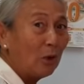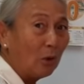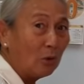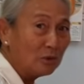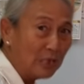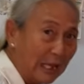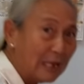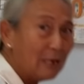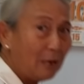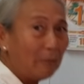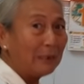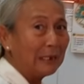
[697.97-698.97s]
hồi nó vậy
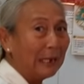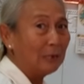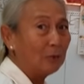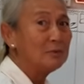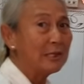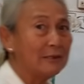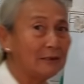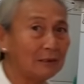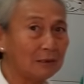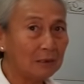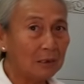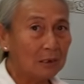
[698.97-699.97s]
đó mấy ngày nó cũng vậy đó
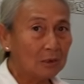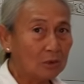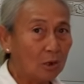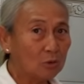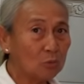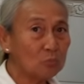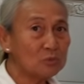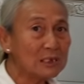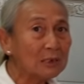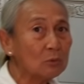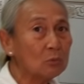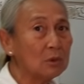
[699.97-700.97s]
dạ. rồi tôi
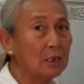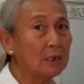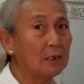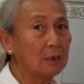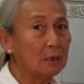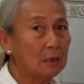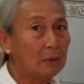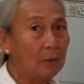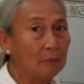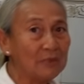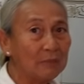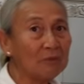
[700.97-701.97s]
chết luôn có thiệt
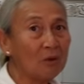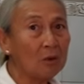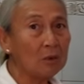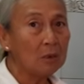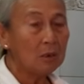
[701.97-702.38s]
không dám nói